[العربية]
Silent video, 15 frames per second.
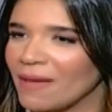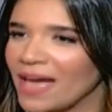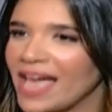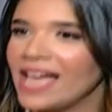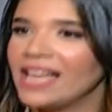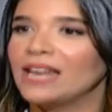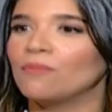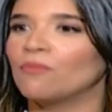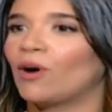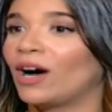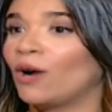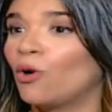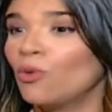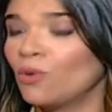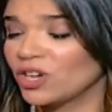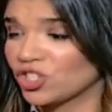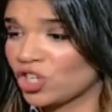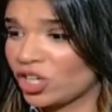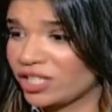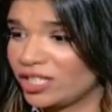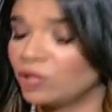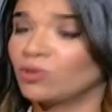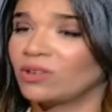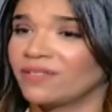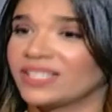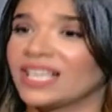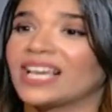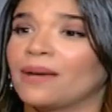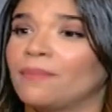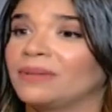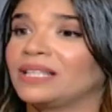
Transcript: مقالم وهو شخصيته نفسها كانت